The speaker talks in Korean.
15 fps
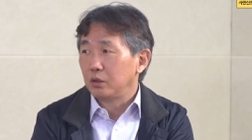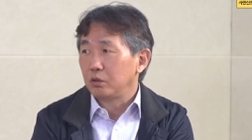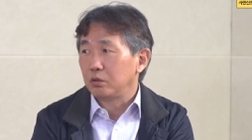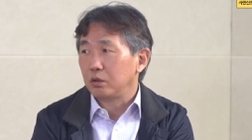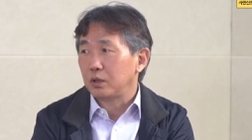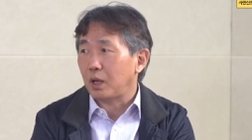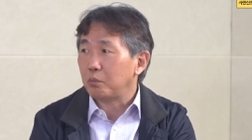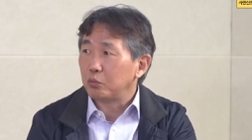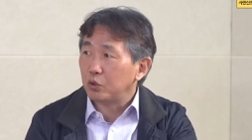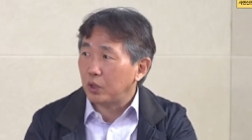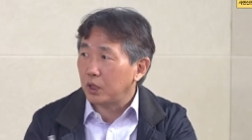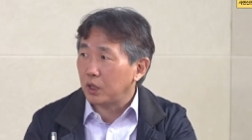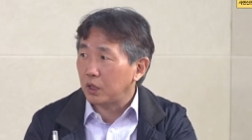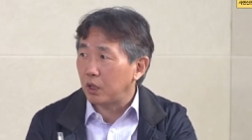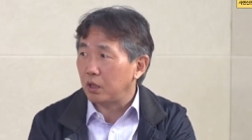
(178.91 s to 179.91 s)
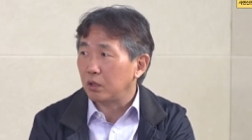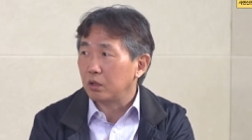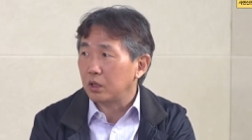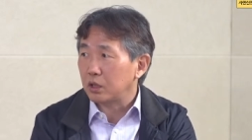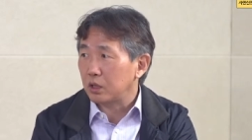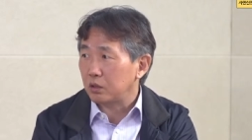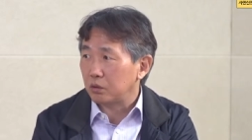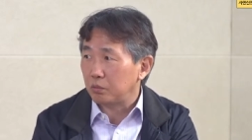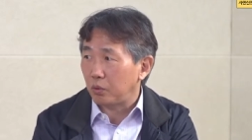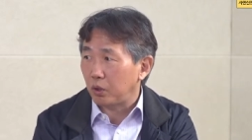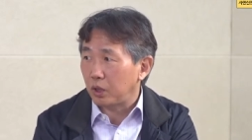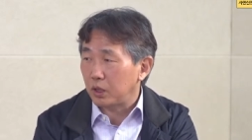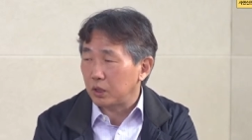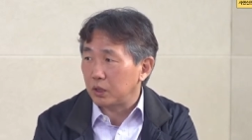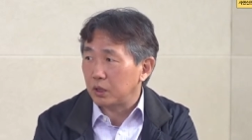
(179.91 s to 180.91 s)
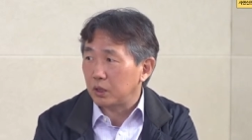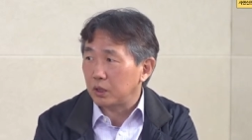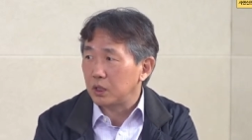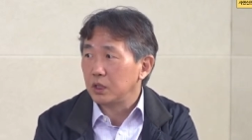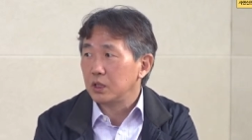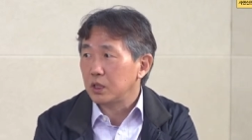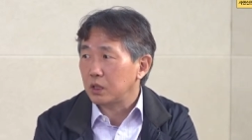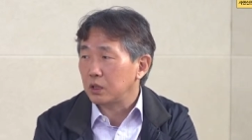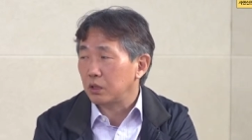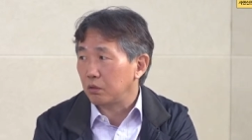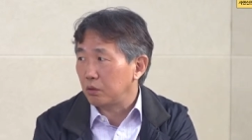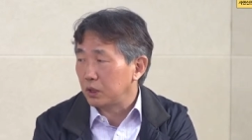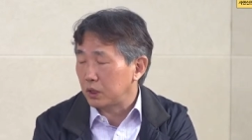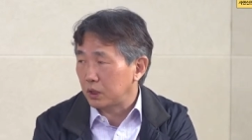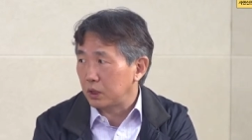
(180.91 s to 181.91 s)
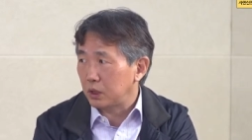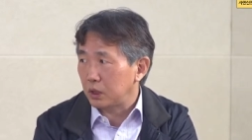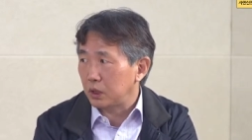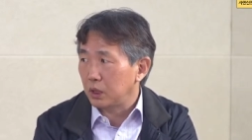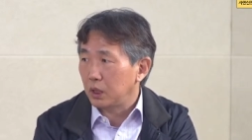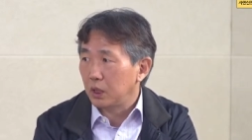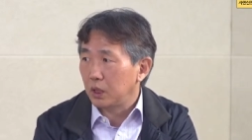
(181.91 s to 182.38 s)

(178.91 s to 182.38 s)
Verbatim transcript: 또는 남북 간의 대결의 장으로 몰아가는 긴장을 격화시키는